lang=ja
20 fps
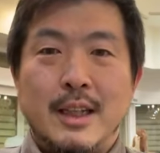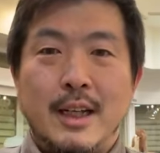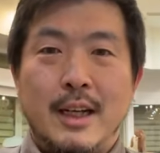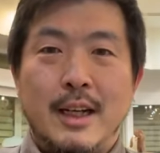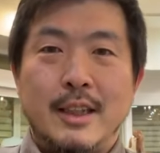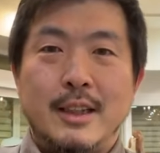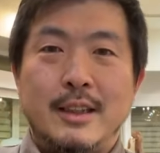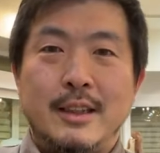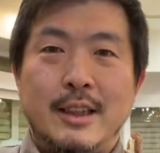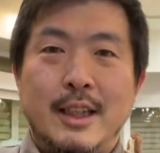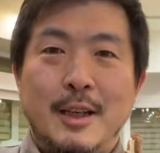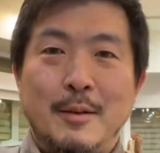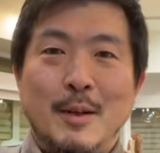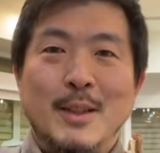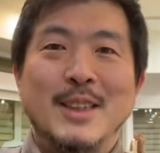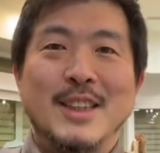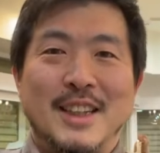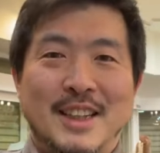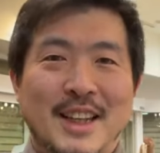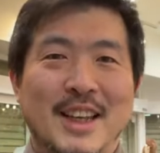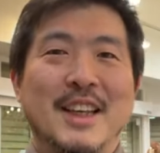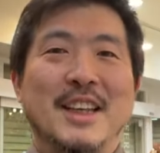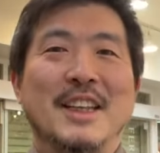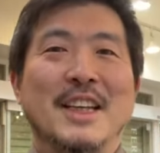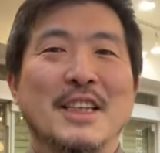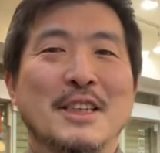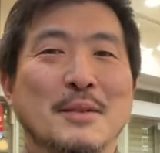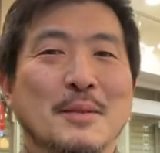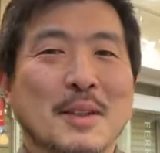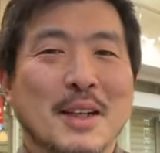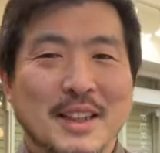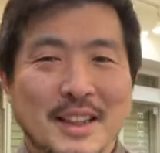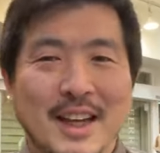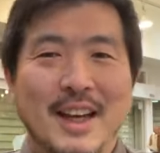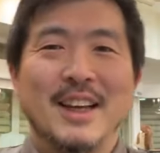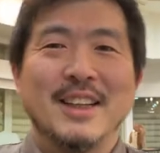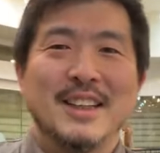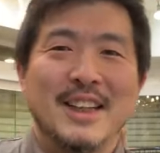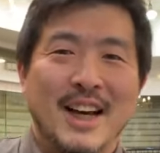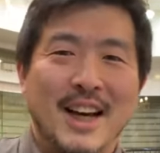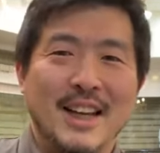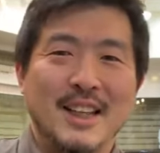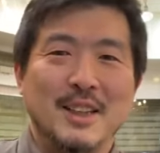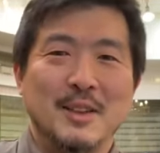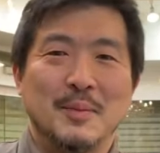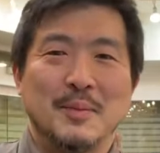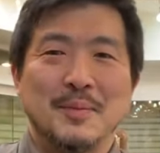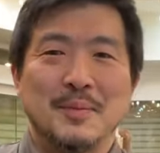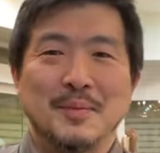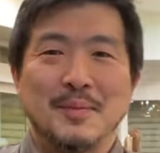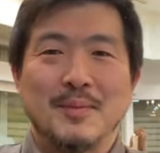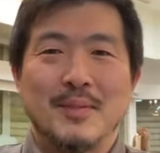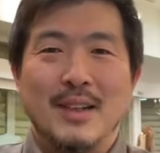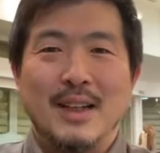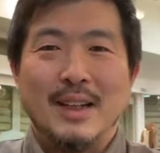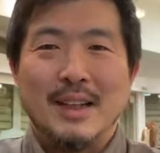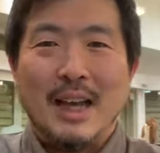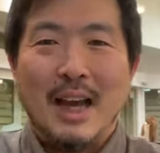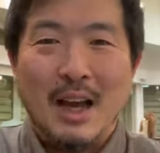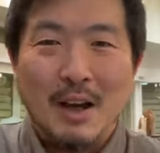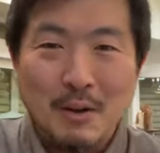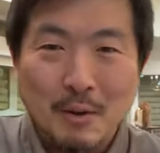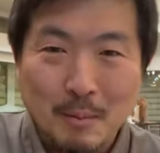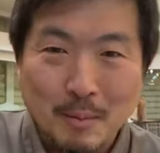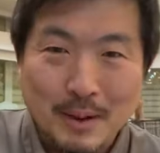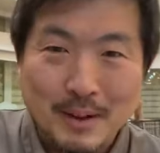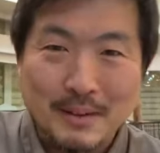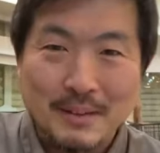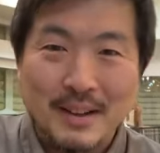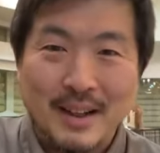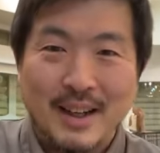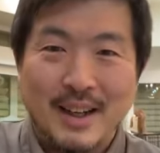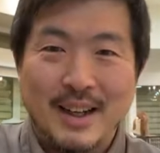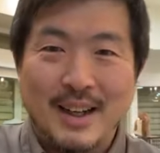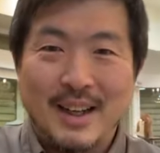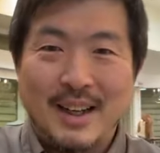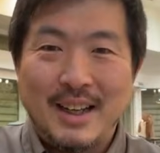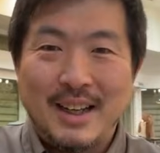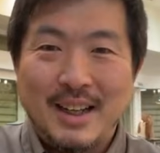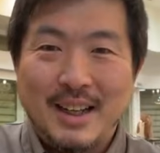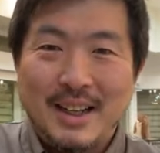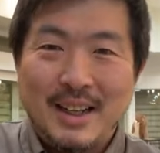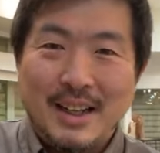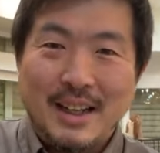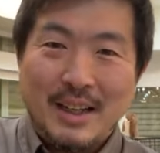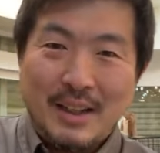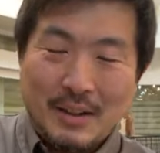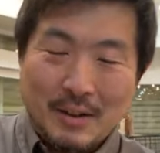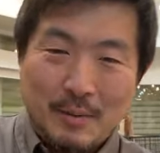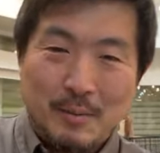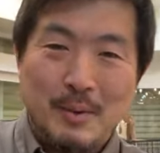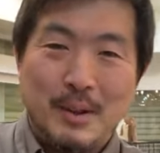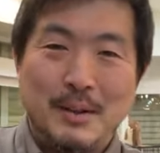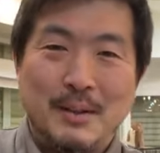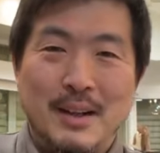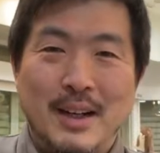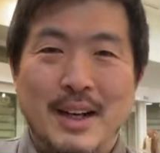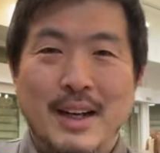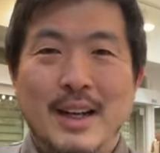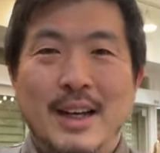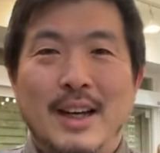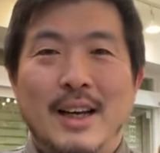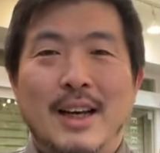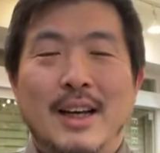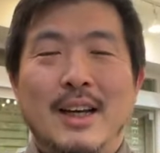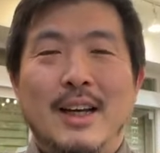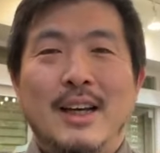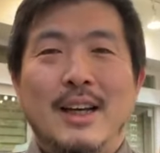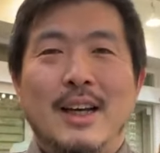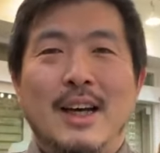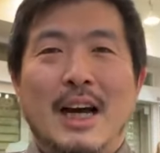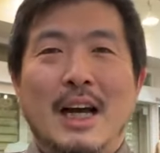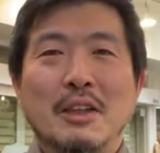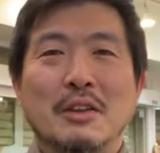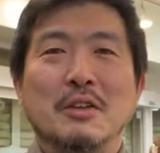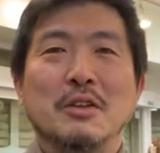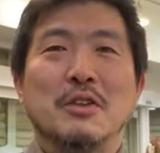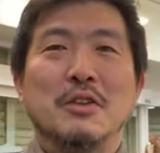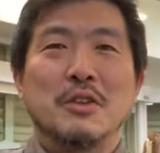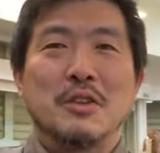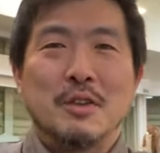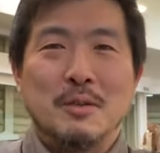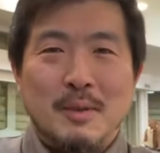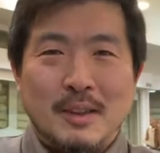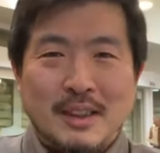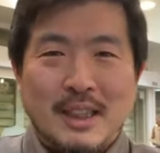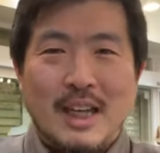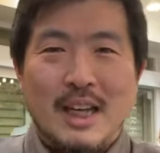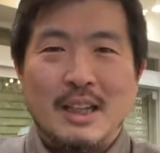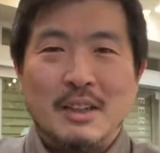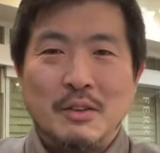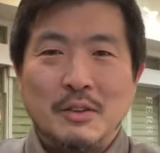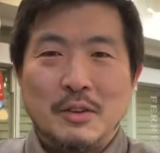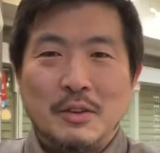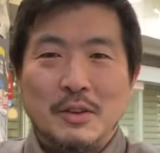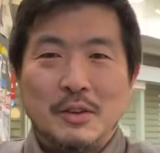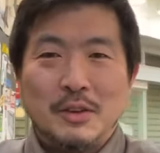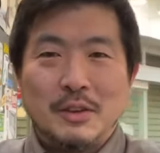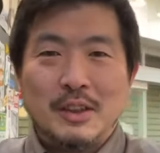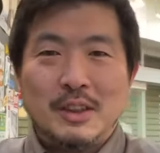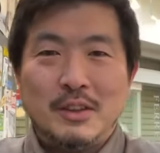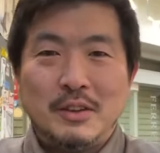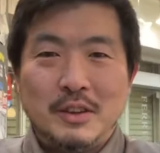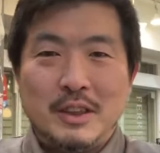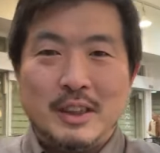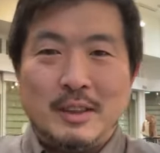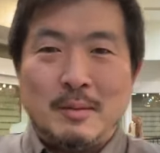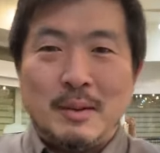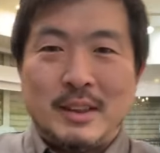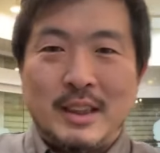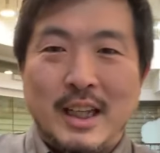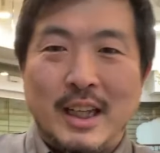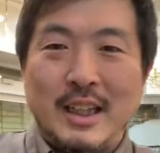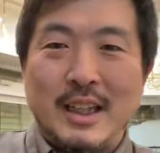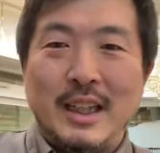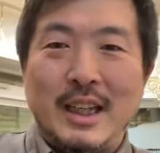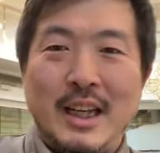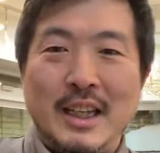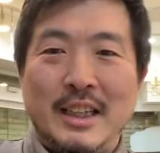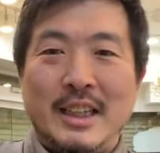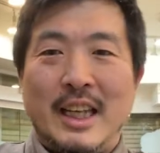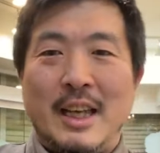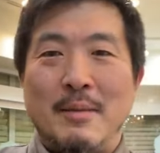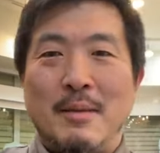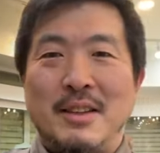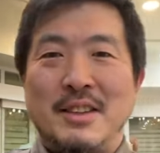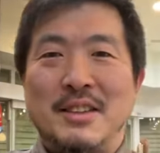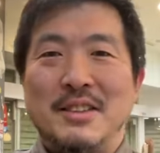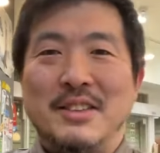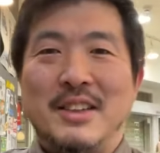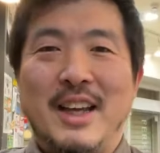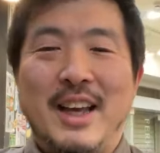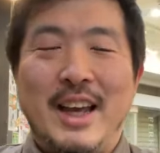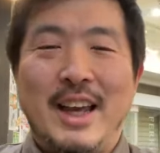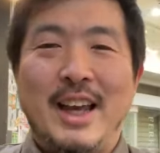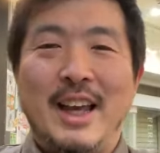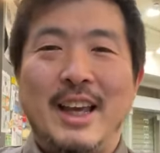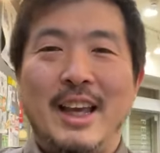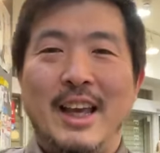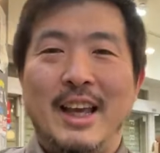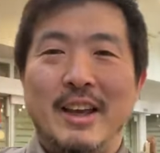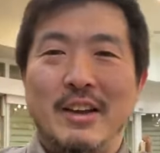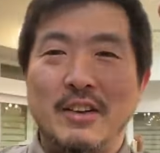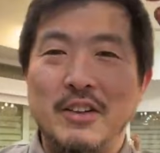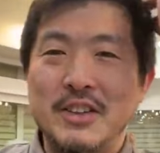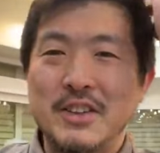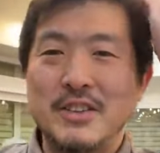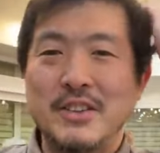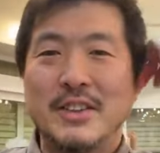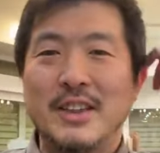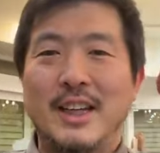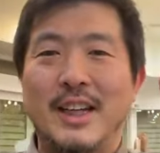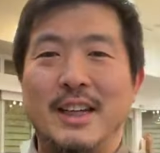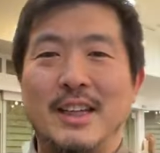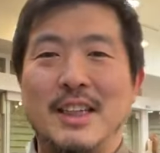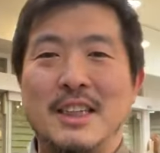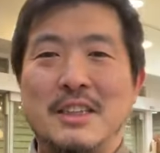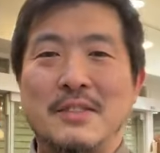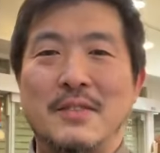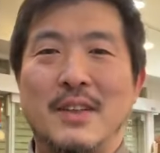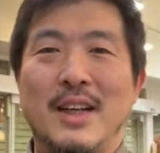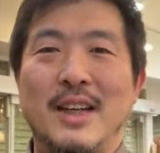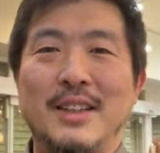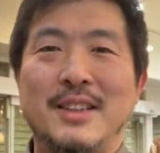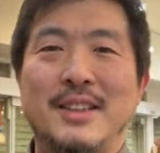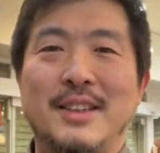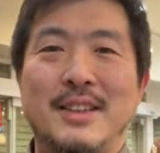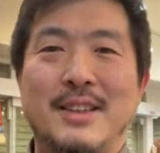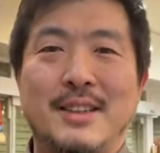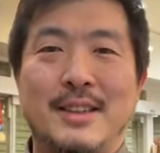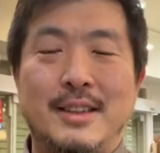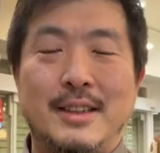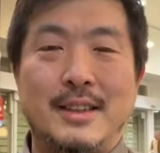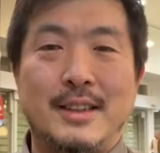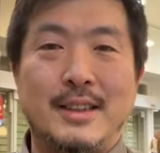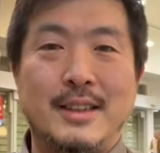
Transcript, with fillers: 繋がっていますかね。大丈夫かな。はい。あ、こんばんは。こんばんは。あとちょっとまた一人また入ってきますのでよろしくお願いいたします。